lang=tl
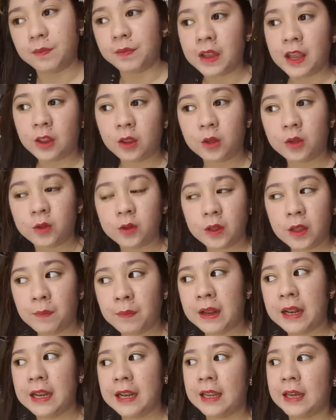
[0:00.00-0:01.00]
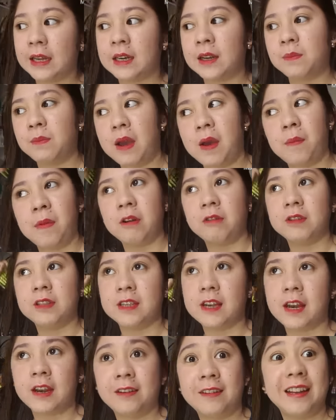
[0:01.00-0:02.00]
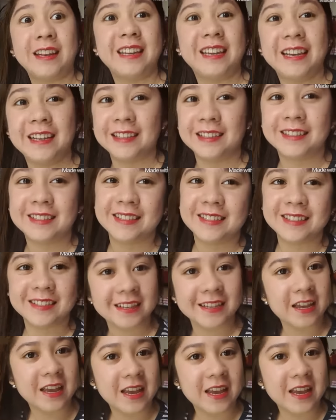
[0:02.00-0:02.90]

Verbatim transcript: Ito, nabili lang ng mama ko sa Green Hills.